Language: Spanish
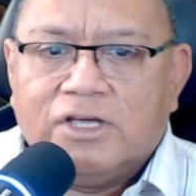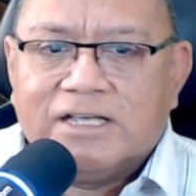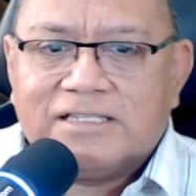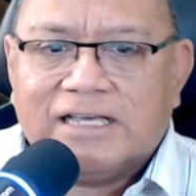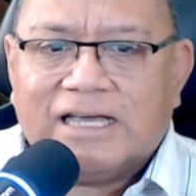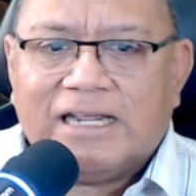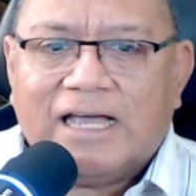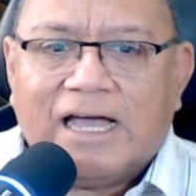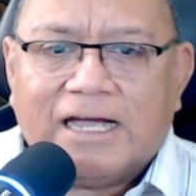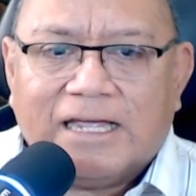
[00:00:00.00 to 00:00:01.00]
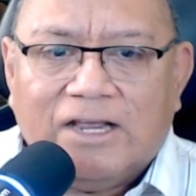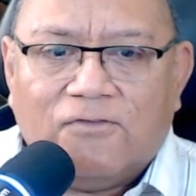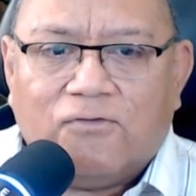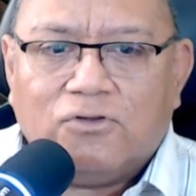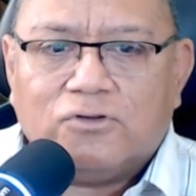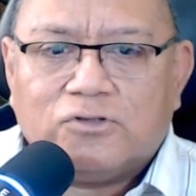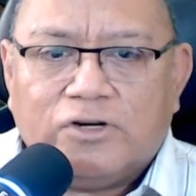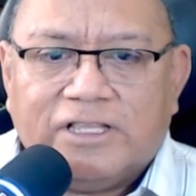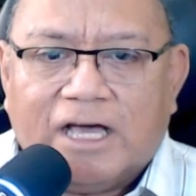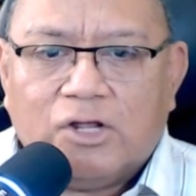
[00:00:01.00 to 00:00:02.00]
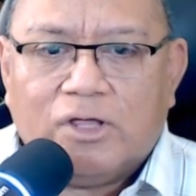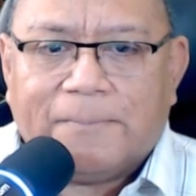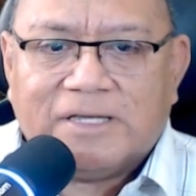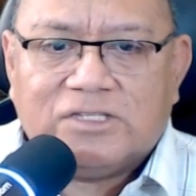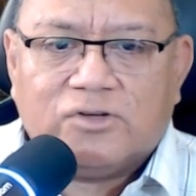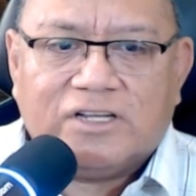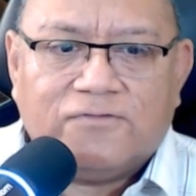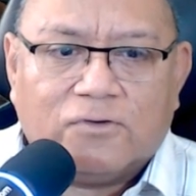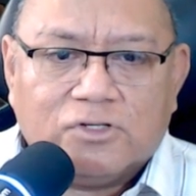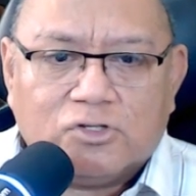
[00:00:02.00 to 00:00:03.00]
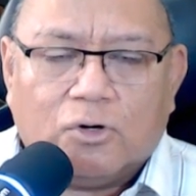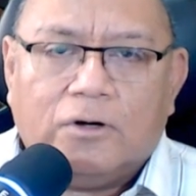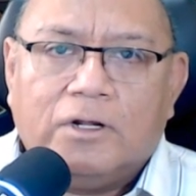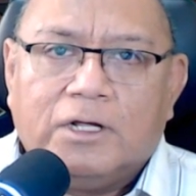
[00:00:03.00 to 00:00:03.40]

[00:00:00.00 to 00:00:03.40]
Se crea el Fondo Solidario de Pensiones Fonsol.